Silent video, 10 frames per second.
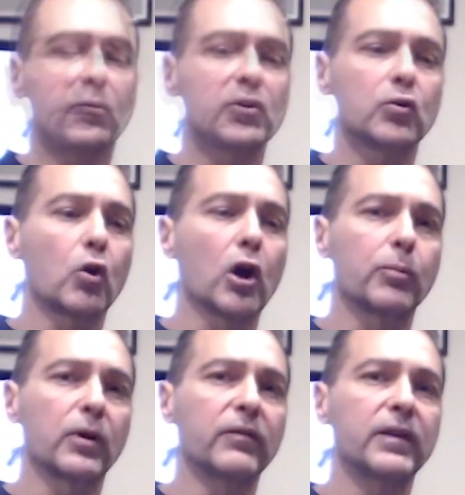questo
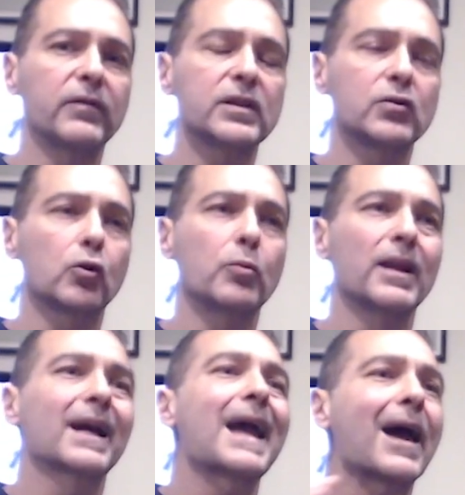corpo che viene visto
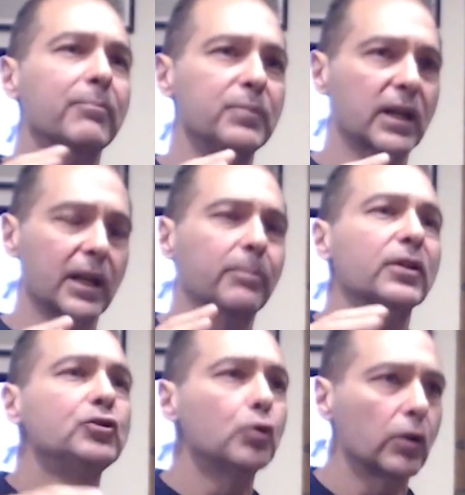come la gabbia, la
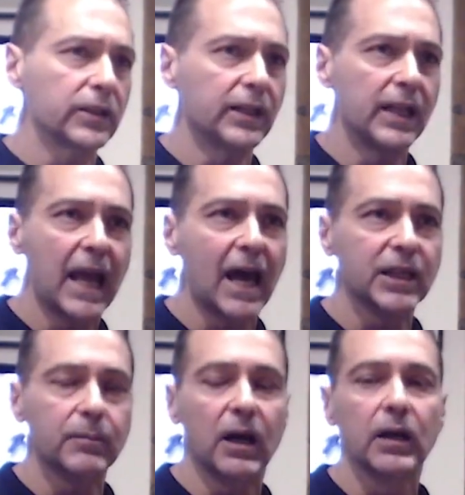prigione
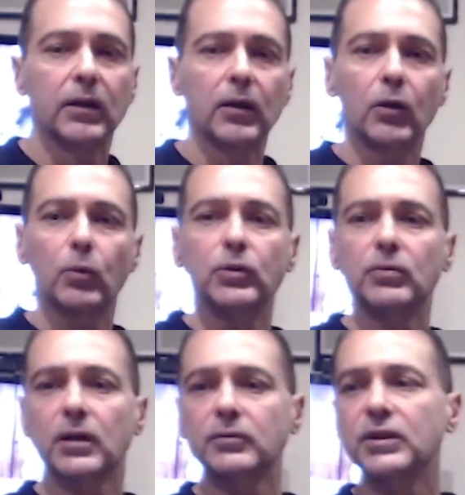dell'anima, quindi
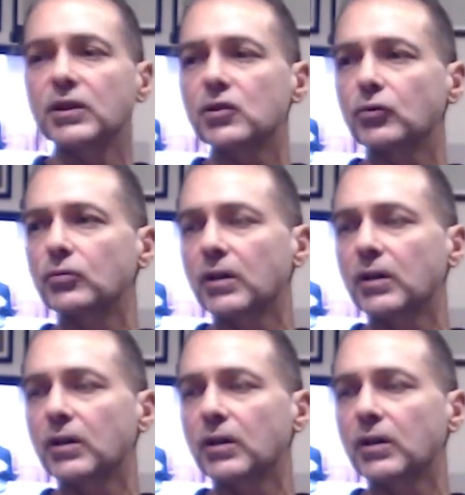una, un inizio di